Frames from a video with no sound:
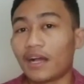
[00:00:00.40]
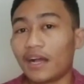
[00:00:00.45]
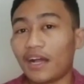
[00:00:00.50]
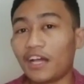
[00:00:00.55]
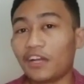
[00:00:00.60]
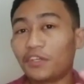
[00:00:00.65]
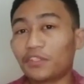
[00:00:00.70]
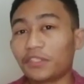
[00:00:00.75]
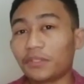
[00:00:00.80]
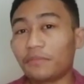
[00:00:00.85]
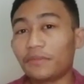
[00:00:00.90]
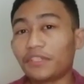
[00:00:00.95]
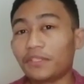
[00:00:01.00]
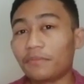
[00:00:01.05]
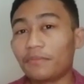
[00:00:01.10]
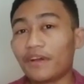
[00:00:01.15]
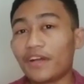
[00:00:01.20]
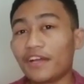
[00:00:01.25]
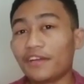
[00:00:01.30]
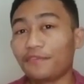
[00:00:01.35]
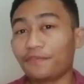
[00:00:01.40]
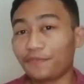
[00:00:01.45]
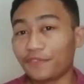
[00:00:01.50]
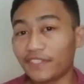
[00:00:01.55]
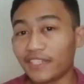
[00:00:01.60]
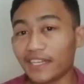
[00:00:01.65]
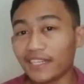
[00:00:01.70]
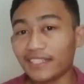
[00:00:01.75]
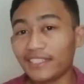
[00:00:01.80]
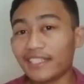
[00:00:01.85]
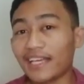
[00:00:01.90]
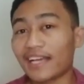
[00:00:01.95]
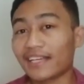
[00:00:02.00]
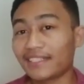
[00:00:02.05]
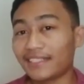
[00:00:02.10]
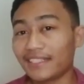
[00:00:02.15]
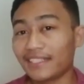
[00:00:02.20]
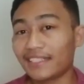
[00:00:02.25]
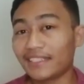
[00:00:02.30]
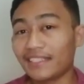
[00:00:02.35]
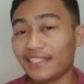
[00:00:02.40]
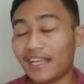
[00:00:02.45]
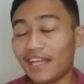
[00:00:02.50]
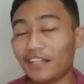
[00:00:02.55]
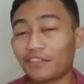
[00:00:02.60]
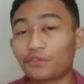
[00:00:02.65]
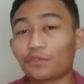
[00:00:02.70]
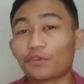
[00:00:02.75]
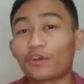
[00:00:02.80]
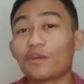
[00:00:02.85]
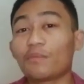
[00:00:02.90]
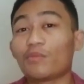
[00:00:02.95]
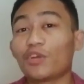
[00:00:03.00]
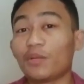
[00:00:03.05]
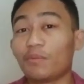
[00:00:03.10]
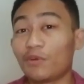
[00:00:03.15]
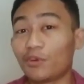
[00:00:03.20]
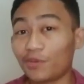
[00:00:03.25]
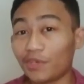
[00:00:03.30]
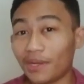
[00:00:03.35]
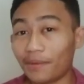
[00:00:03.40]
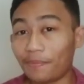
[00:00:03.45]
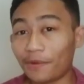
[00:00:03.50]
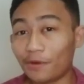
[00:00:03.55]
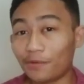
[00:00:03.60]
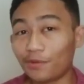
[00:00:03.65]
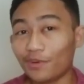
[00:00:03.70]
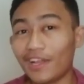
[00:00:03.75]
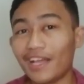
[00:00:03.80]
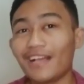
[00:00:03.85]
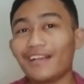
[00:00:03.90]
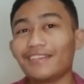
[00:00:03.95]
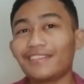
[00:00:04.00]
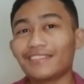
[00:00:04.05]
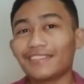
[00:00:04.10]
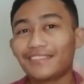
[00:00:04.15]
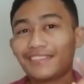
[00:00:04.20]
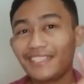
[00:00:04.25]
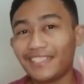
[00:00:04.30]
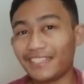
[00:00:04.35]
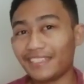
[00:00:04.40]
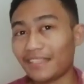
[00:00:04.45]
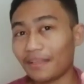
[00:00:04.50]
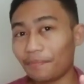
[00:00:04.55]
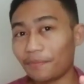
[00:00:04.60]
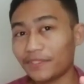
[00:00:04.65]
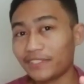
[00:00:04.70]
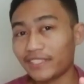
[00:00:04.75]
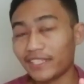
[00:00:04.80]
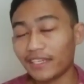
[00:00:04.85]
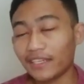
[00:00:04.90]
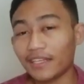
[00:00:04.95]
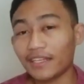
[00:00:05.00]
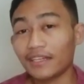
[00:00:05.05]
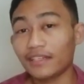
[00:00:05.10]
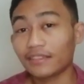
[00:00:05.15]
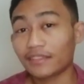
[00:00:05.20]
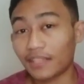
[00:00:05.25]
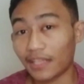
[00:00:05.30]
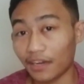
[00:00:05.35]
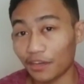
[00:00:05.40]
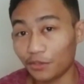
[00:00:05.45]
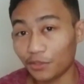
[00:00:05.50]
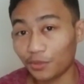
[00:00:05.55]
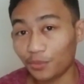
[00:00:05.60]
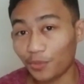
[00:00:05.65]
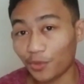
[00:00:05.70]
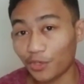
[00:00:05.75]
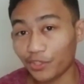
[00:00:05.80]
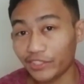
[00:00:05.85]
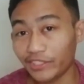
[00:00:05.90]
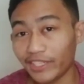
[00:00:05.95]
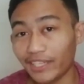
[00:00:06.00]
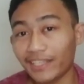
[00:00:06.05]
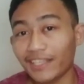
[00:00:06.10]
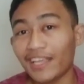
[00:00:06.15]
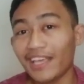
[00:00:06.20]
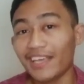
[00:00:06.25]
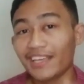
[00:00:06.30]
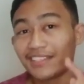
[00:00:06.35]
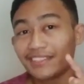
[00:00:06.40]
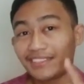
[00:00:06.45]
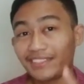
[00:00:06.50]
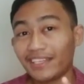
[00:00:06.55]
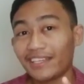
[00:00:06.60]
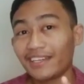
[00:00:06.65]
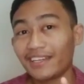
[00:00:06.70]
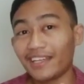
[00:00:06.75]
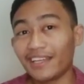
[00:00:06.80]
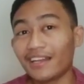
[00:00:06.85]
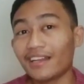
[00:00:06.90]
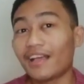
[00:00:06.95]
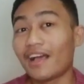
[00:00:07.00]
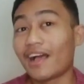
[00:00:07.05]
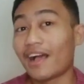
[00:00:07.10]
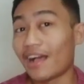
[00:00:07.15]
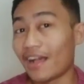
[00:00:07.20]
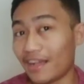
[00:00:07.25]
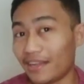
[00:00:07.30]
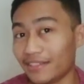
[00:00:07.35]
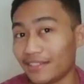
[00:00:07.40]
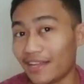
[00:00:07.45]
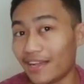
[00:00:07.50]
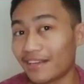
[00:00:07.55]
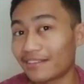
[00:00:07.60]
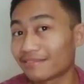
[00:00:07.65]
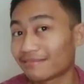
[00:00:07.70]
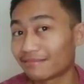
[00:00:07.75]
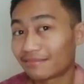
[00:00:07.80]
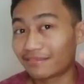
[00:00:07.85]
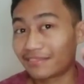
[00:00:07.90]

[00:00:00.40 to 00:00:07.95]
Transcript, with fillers: Halo teman-teman, finally akhirnya Torang Boleh Baku Dapat Ulang di Kita P Channel Talaut Project, channel anak